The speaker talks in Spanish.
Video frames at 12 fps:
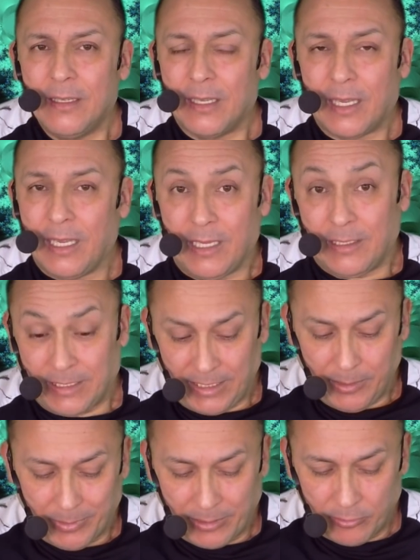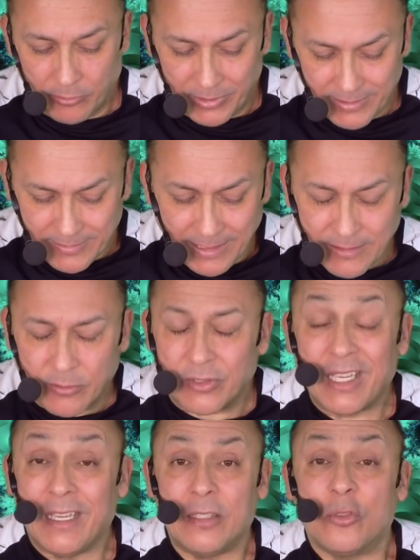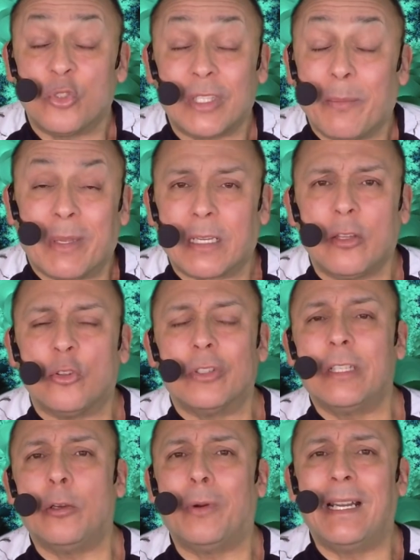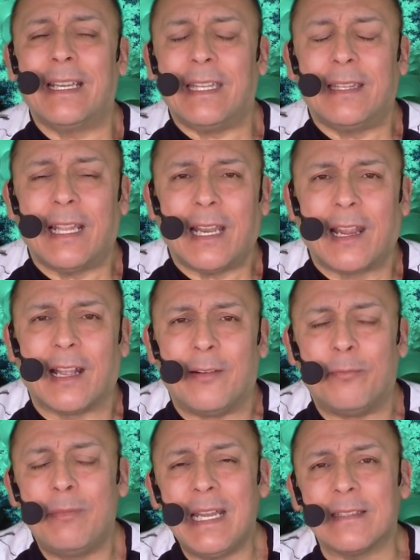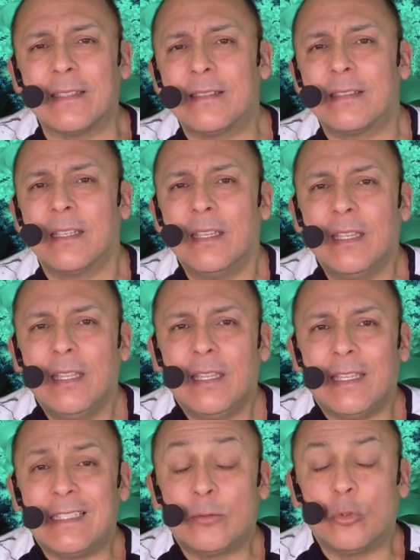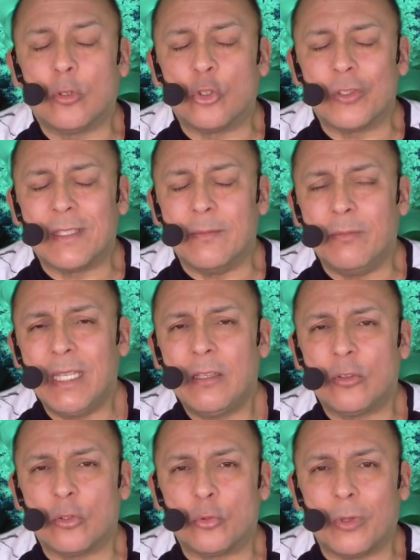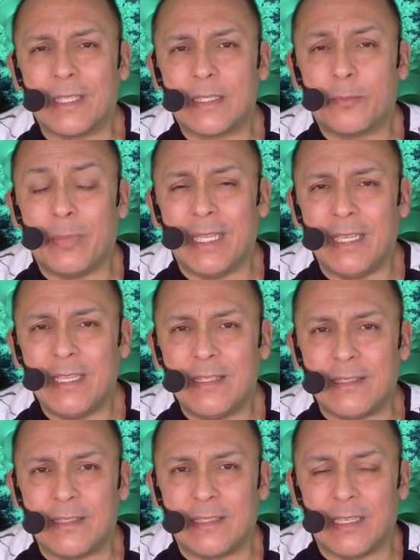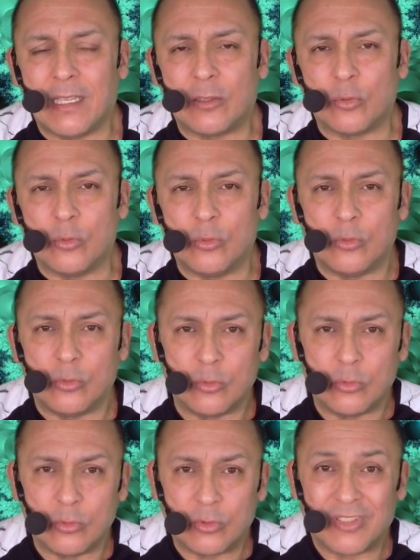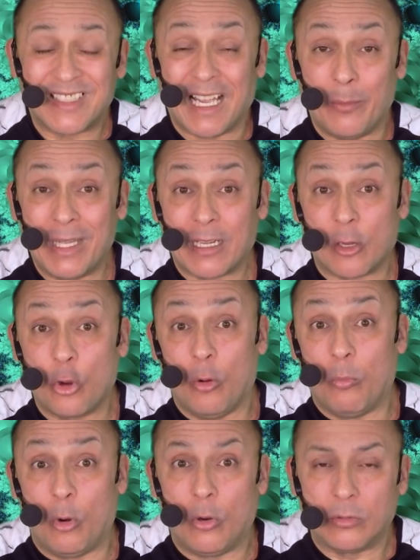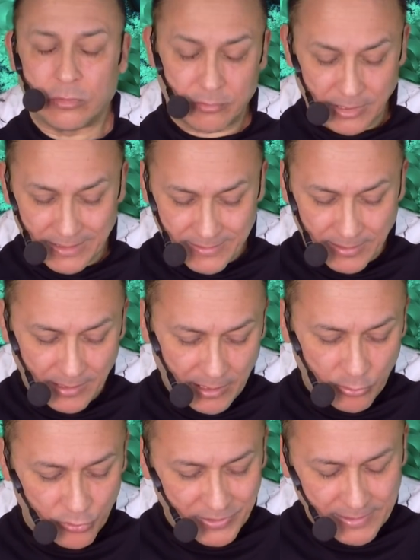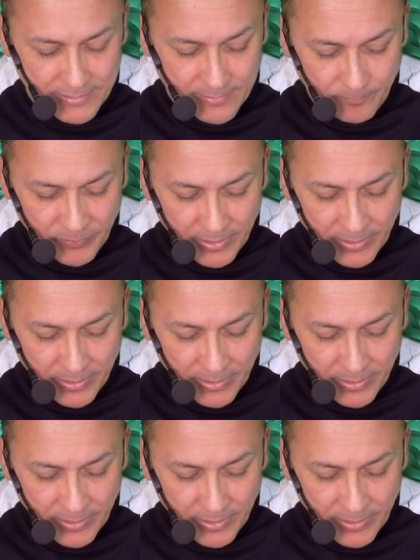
que te ha llevado donde estás. O sea, eso no se ha perdido, no te lo van a quitar jamás. Es tu conocimiento, tu experiencia, tu saber cómo hacer las cosas.